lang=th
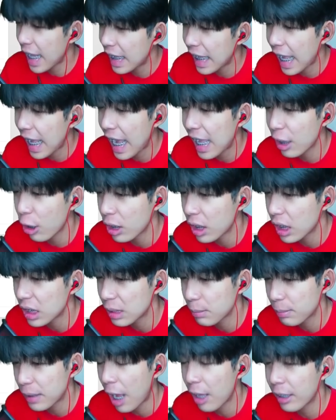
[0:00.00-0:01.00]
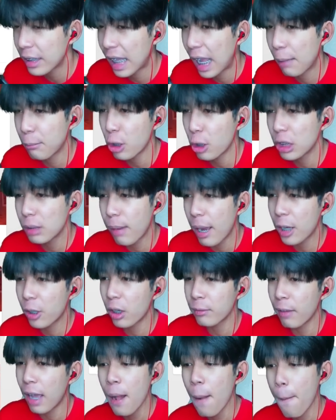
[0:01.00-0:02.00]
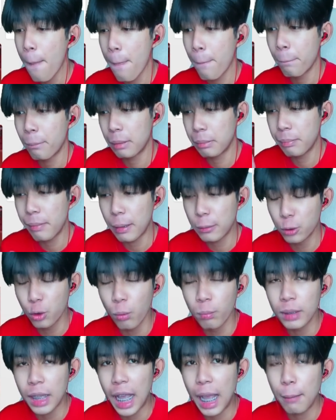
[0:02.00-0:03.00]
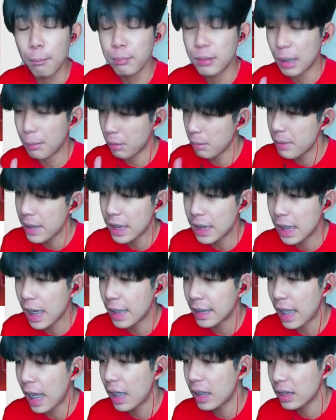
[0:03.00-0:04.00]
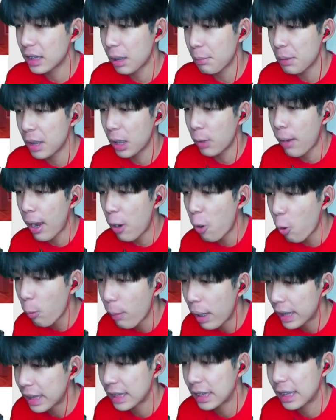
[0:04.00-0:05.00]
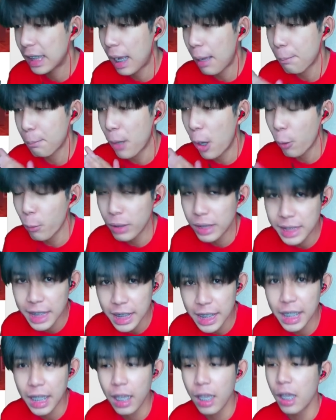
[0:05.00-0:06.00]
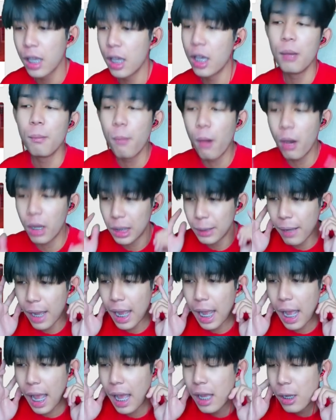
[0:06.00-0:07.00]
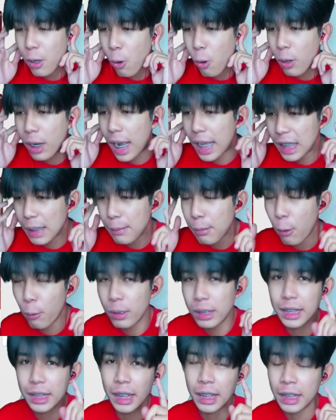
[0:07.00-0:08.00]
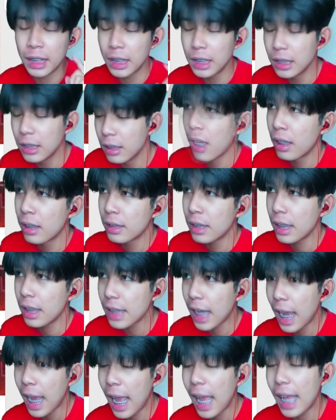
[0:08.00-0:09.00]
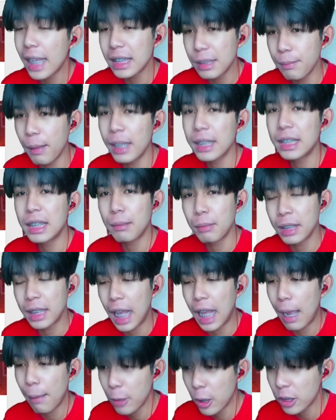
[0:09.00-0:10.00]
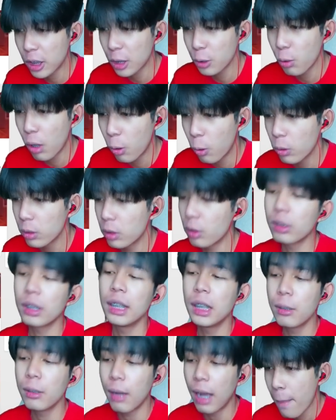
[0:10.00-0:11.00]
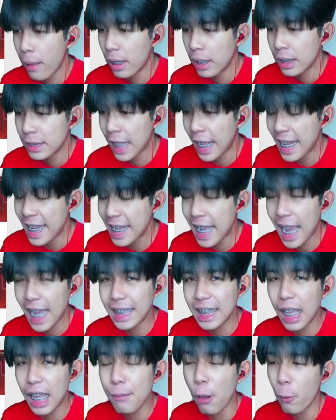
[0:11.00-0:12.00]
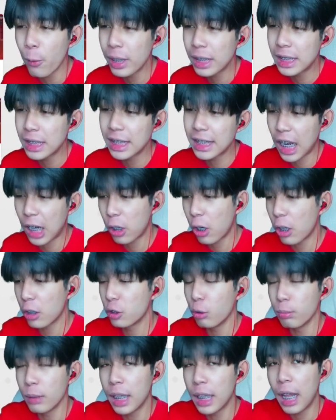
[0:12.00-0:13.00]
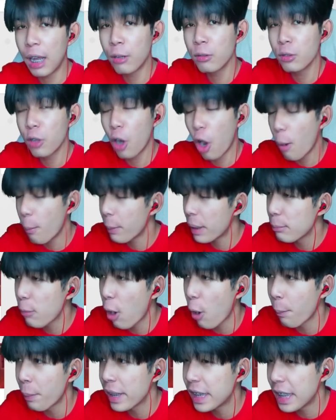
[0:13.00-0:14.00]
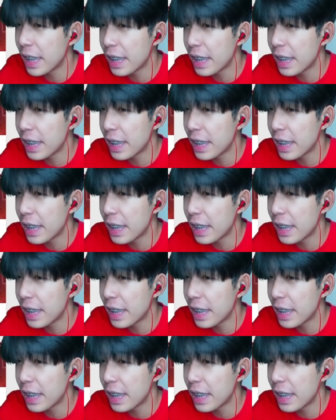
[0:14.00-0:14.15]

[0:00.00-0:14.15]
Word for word: ราคา 199 นะครับ ต้องอธิบายก่อนว่าอันแบบสุ่มนะครับจะไม่มีเกลือนะ จะมีระหว่าง6หมัดกับเผาวิซีบอกเลยว่า โอกาสได้เผาวิซีนี่คือน่าจะ 50 50 เลยนะครับแล้วแต่ดวงคนตรงนี้ดีกว่า ไหนใครได้เผาวิซีจากกองสุ่มได้แล้วคอมเมนต์บอกพี่ที